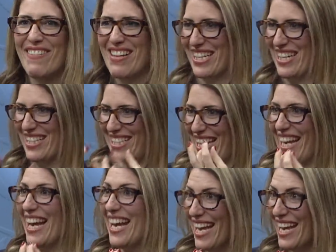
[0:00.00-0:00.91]
Et ça, c'est la
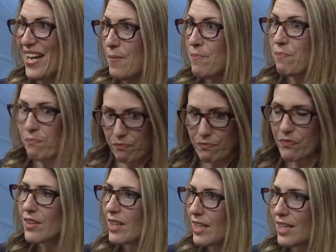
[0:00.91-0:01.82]
chose, justement.
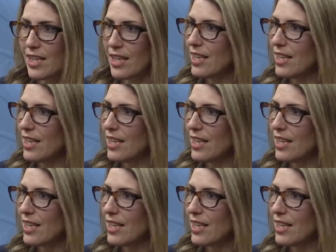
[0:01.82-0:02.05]
Jamais mettre de la